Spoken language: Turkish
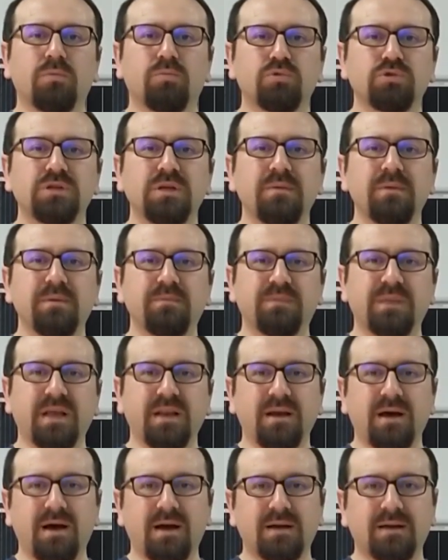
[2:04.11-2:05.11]
Bu
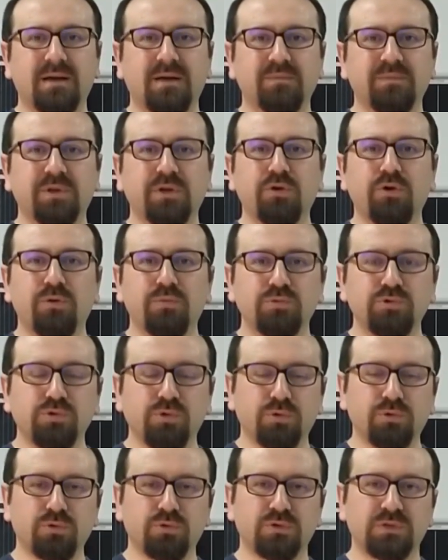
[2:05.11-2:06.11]
sebepten arkamda görmüş
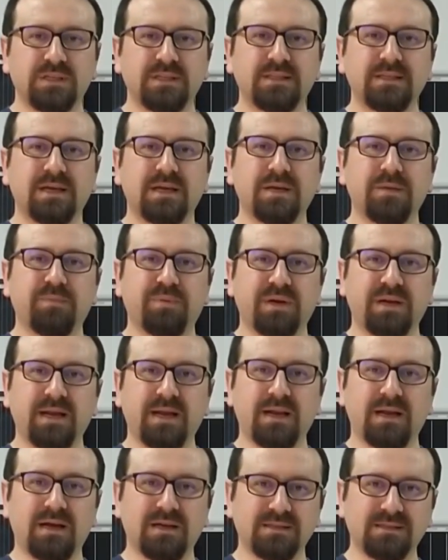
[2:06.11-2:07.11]
olduğunuz iki tane
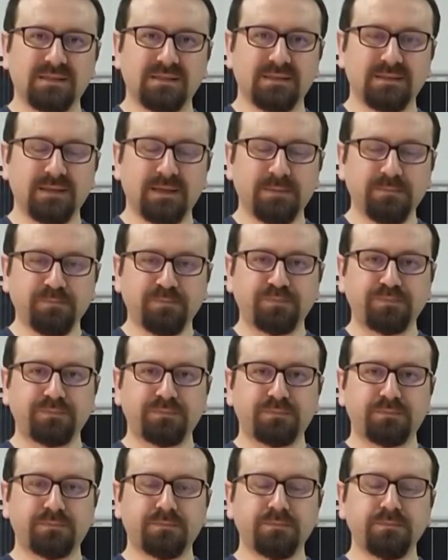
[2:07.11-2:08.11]
panel aslında
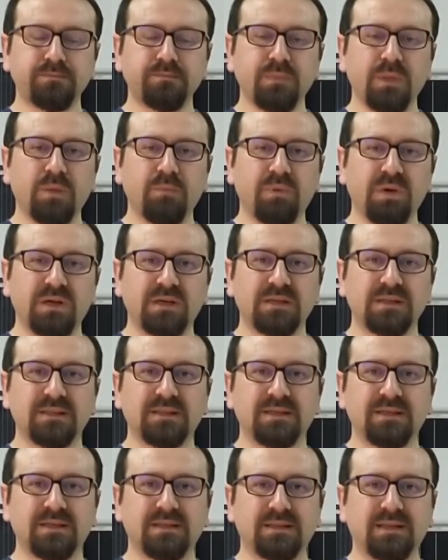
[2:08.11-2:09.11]

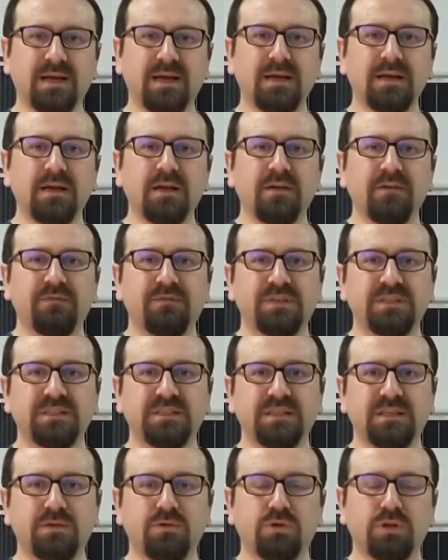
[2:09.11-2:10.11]
bakıldığında
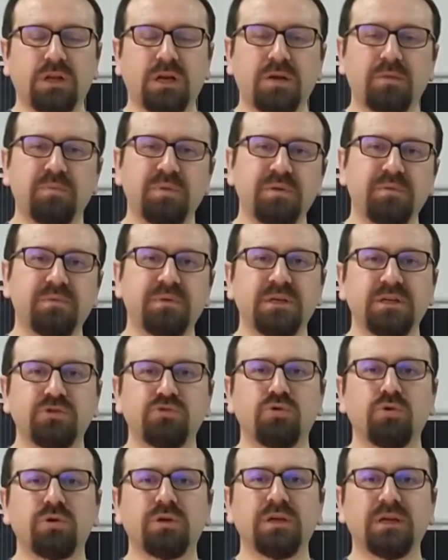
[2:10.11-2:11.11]
fiziki olarak birbirine
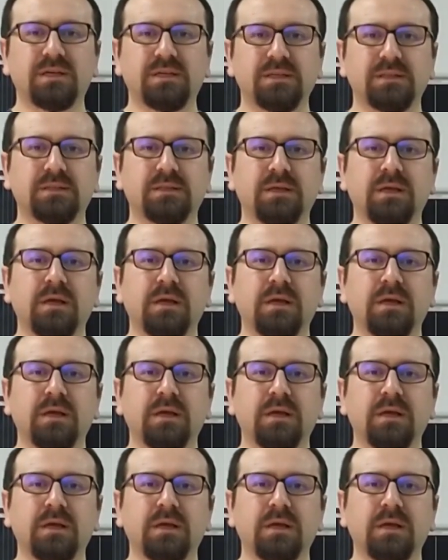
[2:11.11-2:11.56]
çok yakın